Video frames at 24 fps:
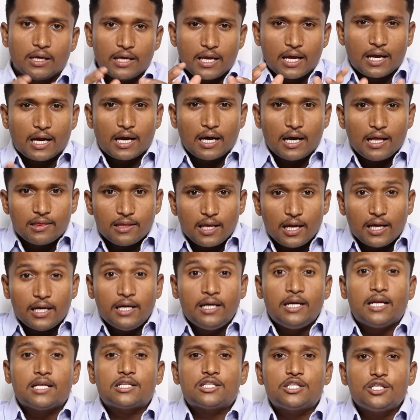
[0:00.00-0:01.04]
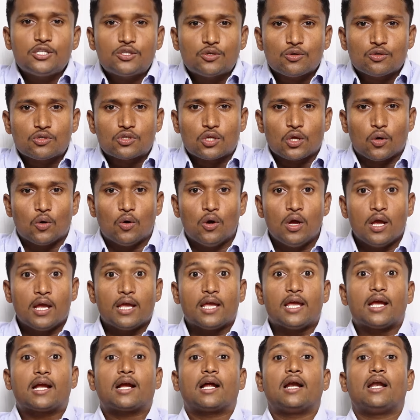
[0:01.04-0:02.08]
ఎక్కడైతే ఇండస్ట్రీస్ వస్తాయో
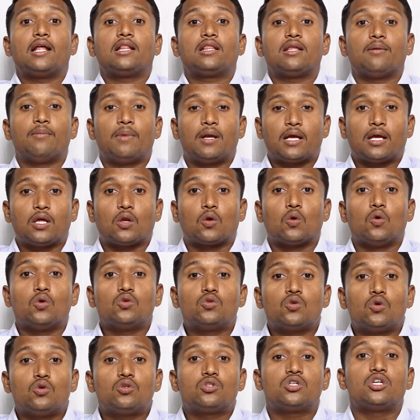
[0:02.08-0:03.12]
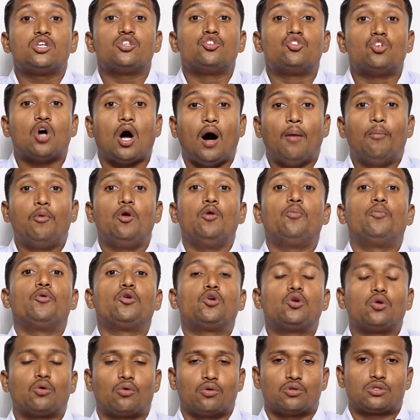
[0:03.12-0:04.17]
ఎక్కడైతే మనకి రోజు రోజుకి జాబులు
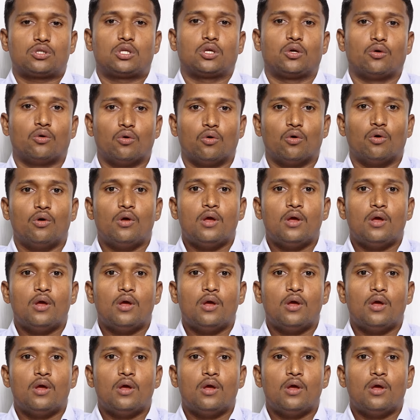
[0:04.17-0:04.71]
పుట్టుకొస్తాయో